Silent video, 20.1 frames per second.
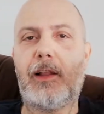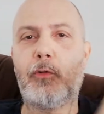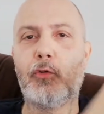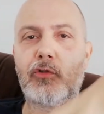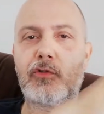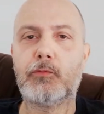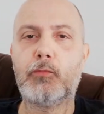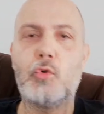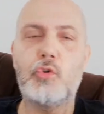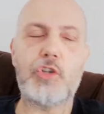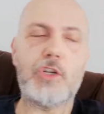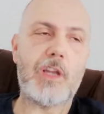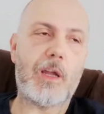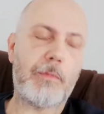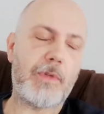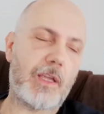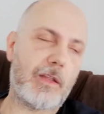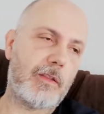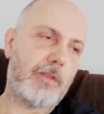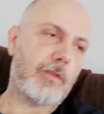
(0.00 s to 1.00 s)
lo
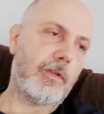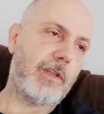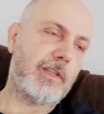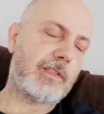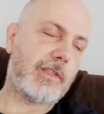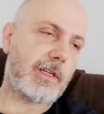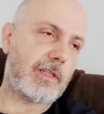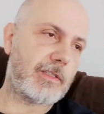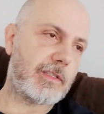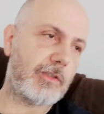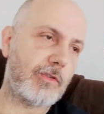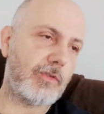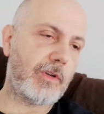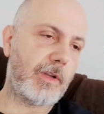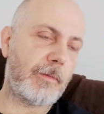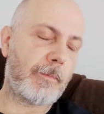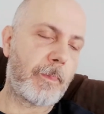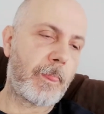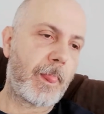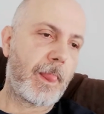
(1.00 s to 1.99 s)
smucinamento,
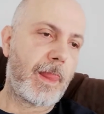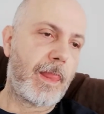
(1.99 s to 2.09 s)
l'estrazione.